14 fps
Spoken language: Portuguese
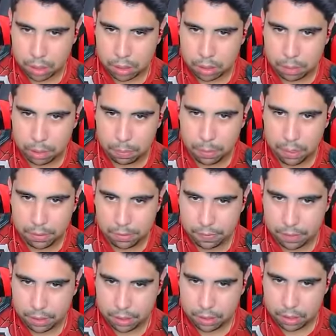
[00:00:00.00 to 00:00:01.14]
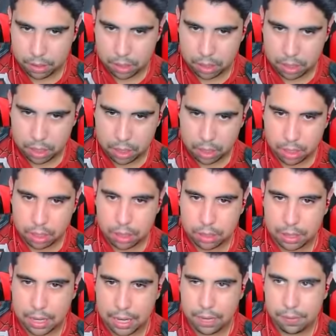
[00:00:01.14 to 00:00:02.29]
Opa.
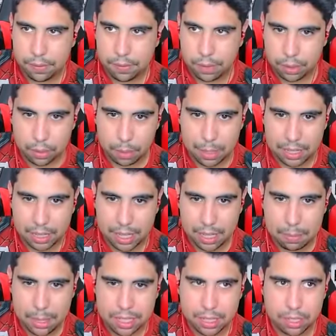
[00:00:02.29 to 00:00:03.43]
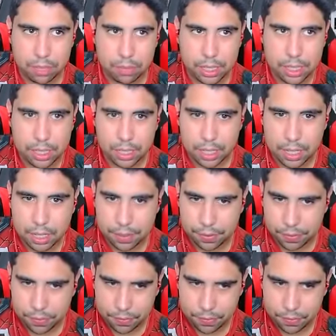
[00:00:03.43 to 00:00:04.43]
Tá. Tô batendo aqui bastante no Vegeta, galera.